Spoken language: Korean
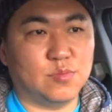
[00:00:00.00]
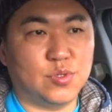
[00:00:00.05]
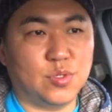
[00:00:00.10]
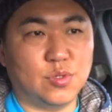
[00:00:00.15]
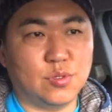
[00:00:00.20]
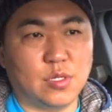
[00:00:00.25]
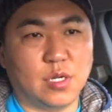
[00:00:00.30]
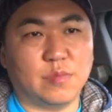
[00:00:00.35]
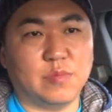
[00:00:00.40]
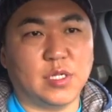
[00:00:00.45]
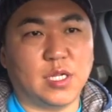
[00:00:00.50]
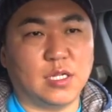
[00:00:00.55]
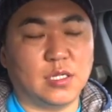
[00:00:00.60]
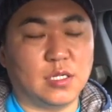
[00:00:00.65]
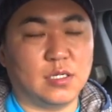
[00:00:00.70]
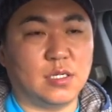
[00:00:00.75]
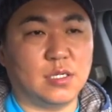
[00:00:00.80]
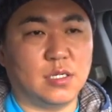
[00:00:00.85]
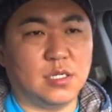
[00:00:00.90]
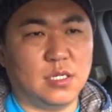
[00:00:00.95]

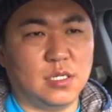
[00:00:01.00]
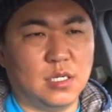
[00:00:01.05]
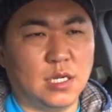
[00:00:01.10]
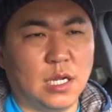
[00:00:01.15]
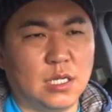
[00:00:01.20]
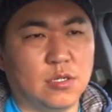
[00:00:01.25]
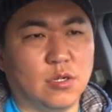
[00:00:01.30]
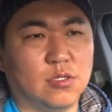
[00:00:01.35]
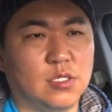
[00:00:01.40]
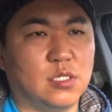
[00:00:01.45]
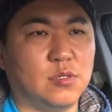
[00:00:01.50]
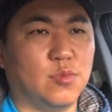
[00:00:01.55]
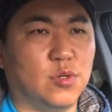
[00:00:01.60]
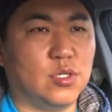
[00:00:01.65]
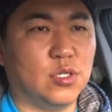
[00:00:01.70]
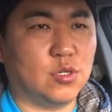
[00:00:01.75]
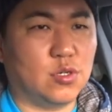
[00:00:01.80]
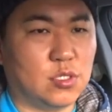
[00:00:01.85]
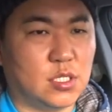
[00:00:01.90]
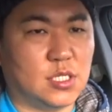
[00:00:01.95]
프로그램이라든지 뭐
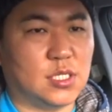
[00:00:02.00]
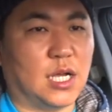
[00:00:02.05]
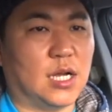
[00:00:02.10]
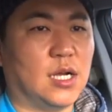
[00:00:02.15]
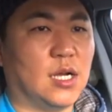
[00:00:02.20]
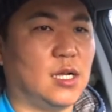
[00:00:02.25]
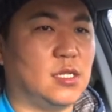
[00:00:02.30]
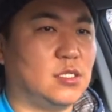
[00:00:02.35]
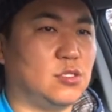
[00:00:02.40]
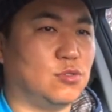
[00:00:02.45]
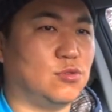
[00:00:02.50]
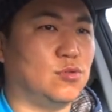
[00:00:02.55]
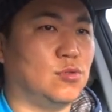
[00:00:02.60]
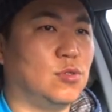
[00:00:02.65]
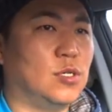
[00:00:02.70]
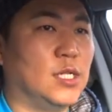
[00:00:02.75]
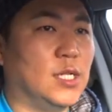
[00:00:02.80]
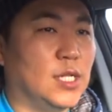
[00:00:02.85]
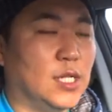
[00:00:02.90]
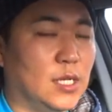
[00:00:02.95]
이런 것들 나가가지고
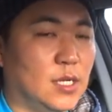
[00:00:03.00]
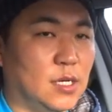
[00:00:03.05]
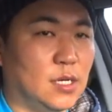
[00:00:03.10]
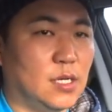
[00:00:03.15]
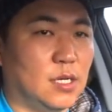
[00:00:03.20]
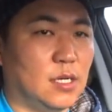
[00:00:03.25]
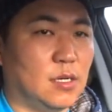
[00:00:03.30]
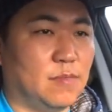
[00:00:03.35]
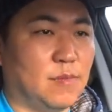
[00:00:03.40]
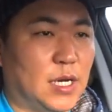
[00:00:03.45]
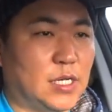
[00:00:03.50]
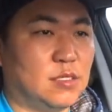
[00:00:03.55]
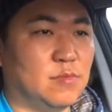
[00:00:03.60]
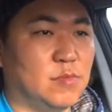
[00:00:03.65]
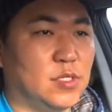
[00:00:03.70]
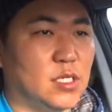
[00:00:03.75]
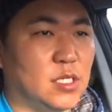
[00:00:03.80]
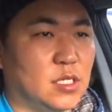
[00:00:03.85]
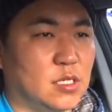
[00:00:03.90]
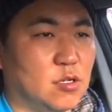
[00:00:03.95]
어
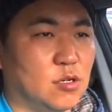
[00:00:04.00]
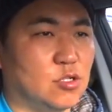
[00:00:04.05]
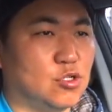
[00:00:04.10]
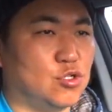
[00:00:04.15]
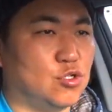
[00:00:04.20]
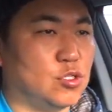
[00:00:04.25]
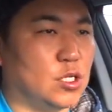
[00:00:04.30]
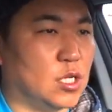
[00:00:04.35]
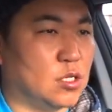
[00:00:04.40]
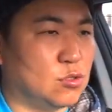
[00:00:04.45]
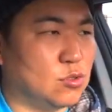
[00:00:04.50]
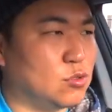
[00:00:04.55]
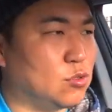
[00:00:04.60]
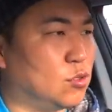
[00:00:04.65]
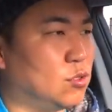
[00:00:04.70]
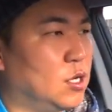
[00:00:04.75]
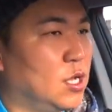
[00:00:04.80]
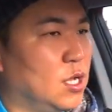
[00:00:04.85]
말씀드린 것 중에도